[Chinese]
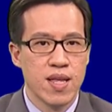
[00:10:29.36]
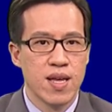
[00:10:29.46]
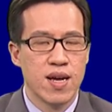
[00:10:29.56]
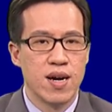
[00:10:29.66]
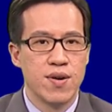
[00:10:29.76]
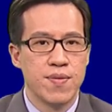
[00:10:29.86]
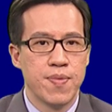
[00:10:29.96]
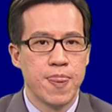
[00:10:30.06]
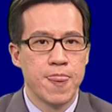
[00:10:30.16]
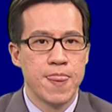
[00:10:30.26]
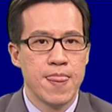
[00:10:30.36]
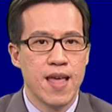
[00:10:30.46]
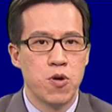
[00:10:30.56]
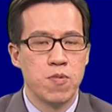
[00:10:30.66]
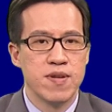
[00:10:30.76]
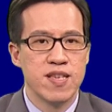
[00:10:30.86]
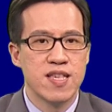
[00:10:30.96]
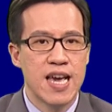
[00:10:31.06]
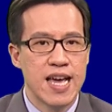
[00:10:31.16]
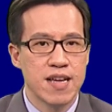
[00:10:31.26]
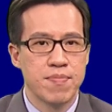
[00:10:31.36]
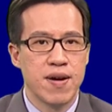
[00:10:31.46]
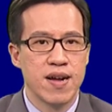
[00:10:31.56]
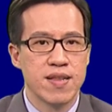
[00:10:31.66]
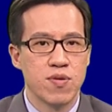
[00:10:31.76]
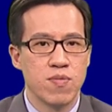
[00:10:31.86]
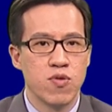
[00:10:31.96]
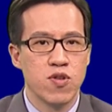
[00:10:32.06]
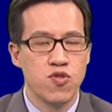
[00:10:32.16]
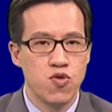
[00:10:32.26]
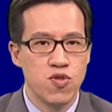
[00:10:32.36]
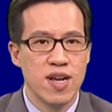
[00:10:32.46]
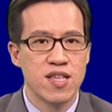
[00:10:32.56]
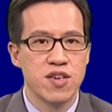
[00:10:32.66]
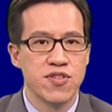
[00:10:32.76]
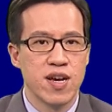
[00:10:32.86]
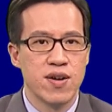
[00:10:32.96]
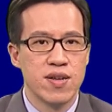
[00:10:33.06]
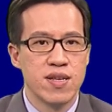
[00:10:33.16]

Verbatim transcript: 好，那我们下一个 part 我们会继续来介绍